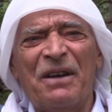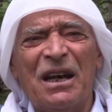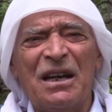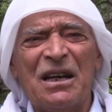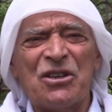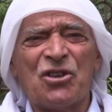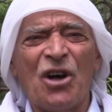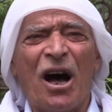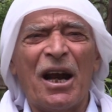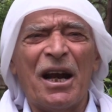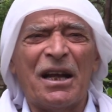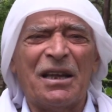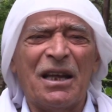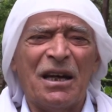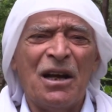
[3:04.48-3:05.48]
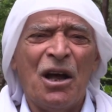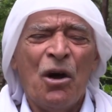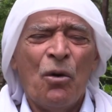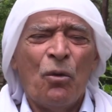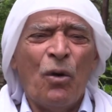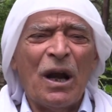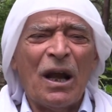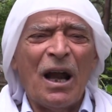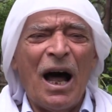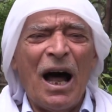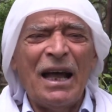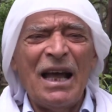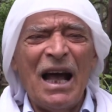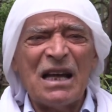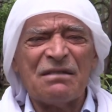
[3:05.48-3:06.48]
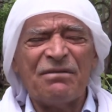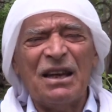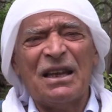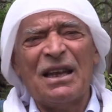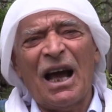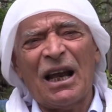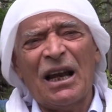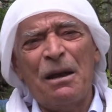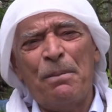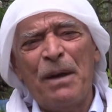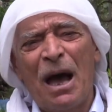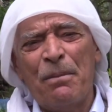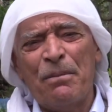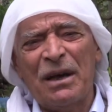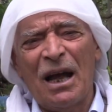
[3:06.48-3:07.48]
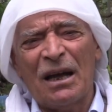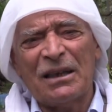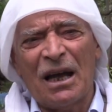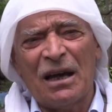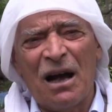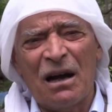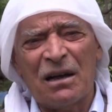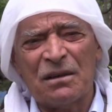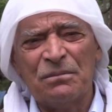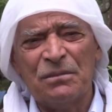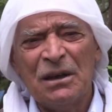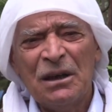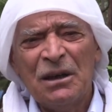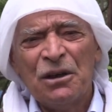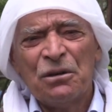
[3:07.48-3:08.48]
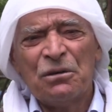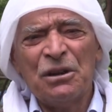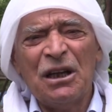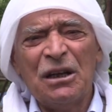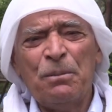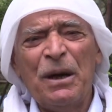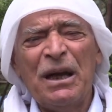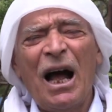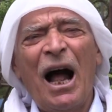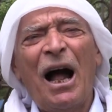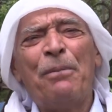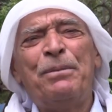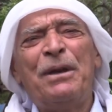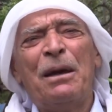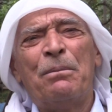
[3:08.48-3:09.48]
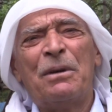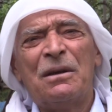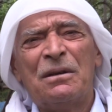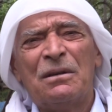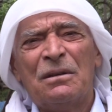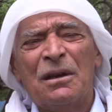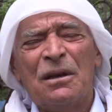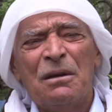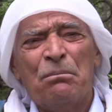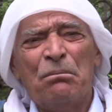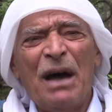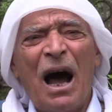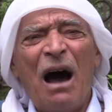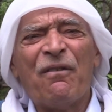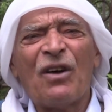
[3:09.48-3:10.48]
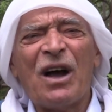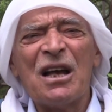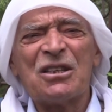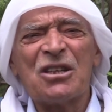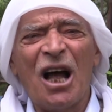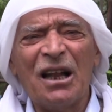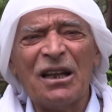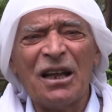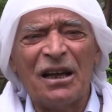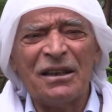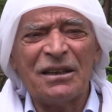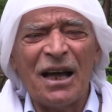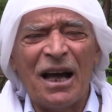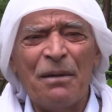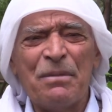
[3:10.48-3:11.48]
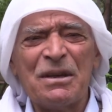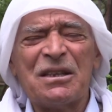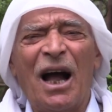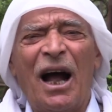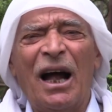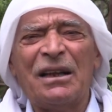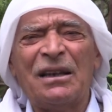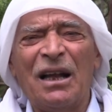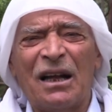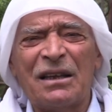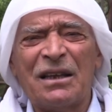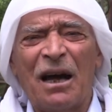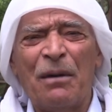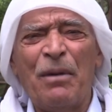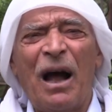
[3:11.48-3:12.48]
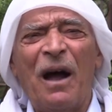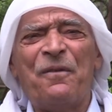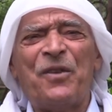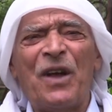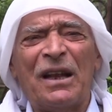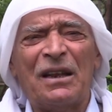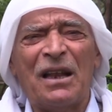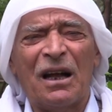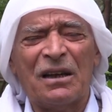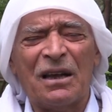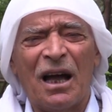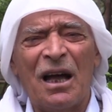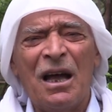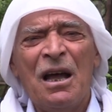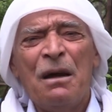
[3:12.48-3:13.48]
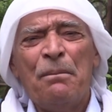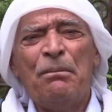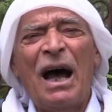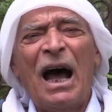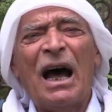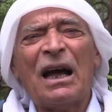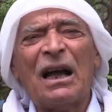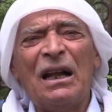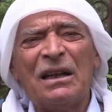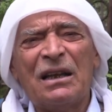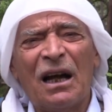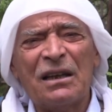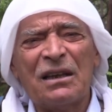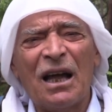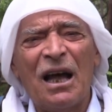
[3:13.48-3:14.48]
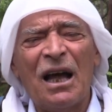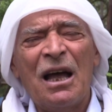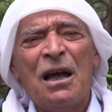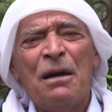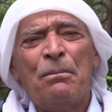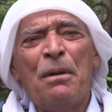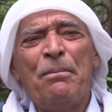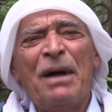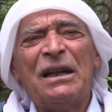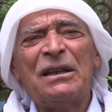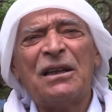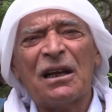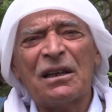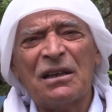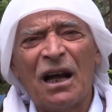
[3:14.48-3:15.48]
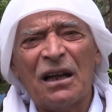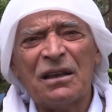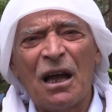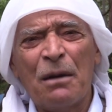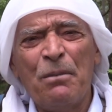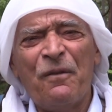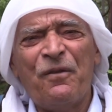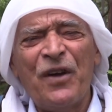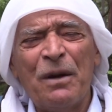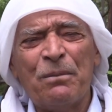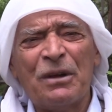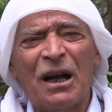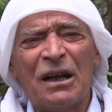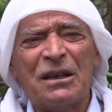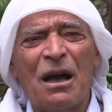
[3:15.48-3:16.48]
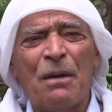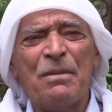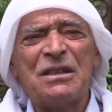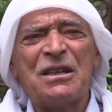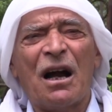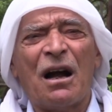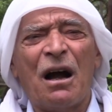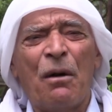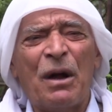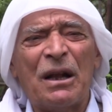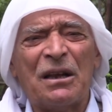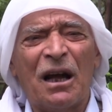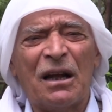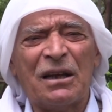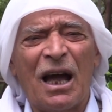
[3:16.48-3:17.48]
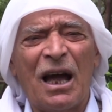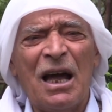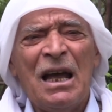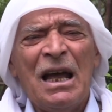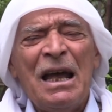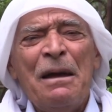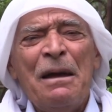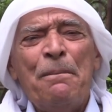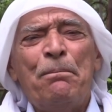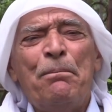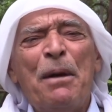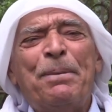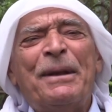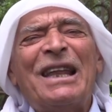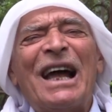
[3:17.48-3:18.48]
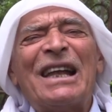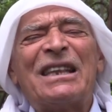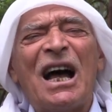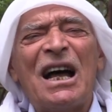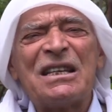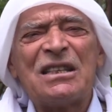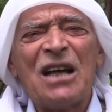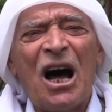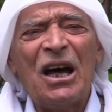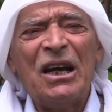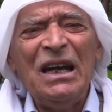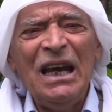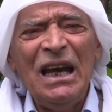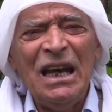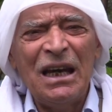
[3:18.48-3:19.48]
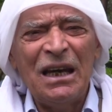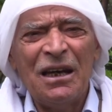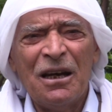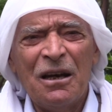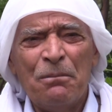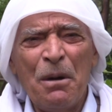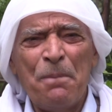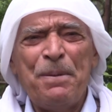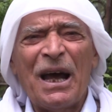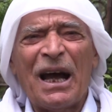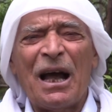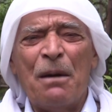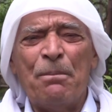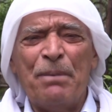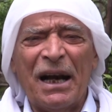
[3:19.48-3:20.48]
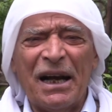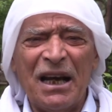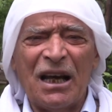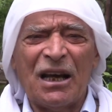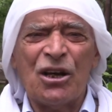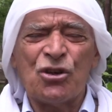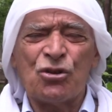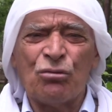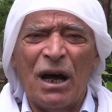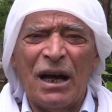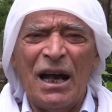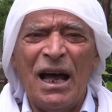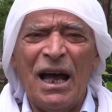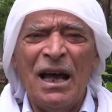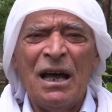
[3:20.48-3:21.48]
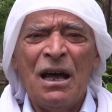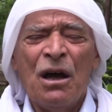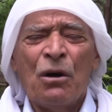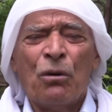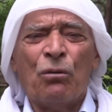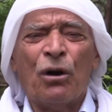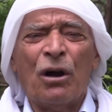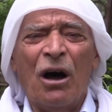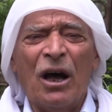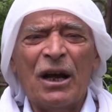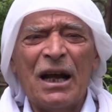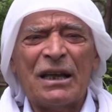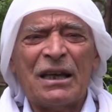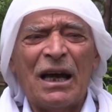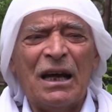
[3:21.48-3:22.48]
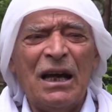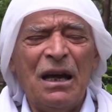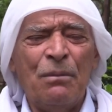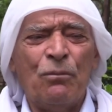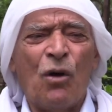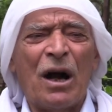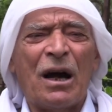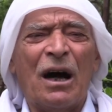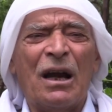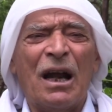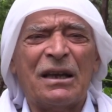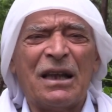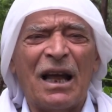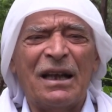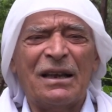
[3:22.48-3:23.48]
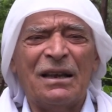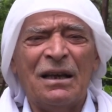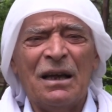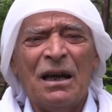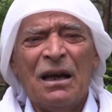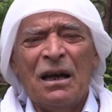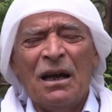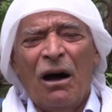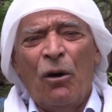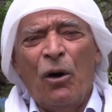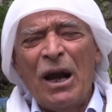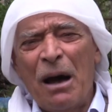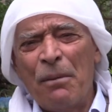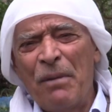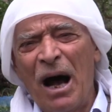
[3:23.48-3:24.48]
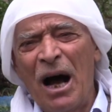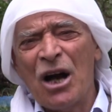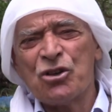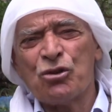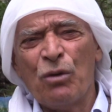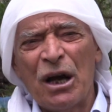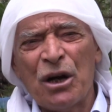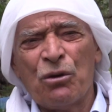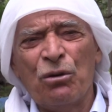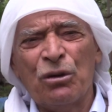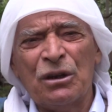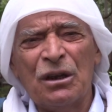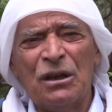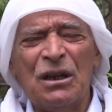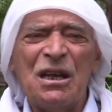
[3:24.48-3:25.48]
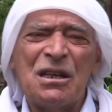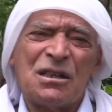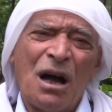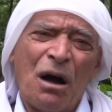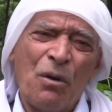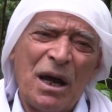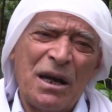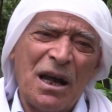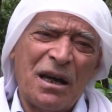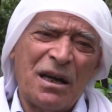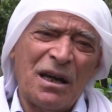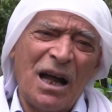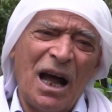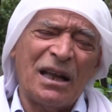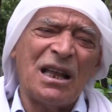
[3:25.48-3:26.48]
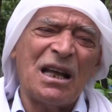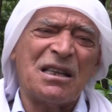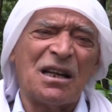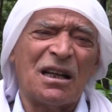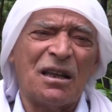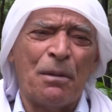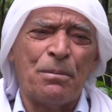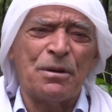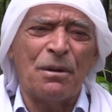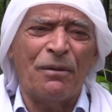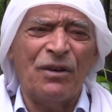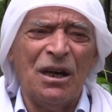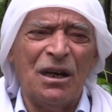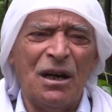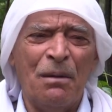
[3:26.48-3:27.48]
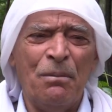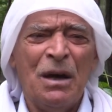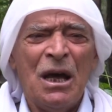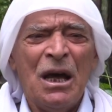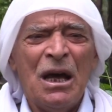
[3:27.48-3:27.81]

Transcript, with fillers: بزفرين جارك دن والله أزويد نقلي بأمريا تناكم خودت بیا عبدي من ما أبقى صال دانتا ما سحد داتا ما عفيد داتا ما عقل داتا ما منطق داتا ما فهم داتا ما زكاوات داتا ما ابتدا زانين ما بيخنبر كنجورة قرآن كريم وقالة علماء اجوار قد دي ساوانكن اذي تشتا بزفرينم